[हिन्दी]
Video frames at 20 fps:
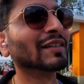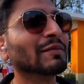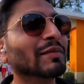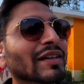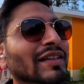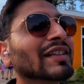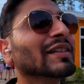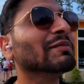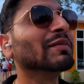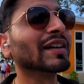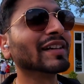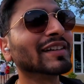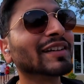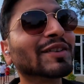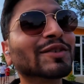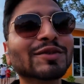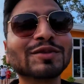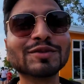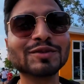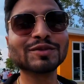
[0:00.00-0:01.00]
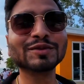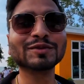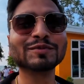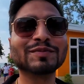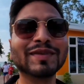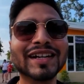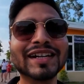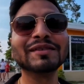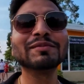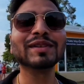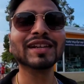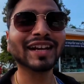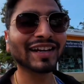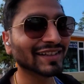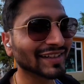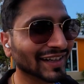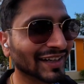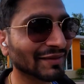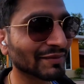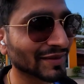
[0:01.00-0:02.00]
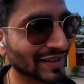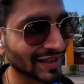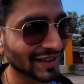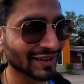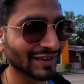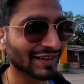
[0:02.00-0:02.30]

प्रदीप भैया को तो पानी पिला दिया हमने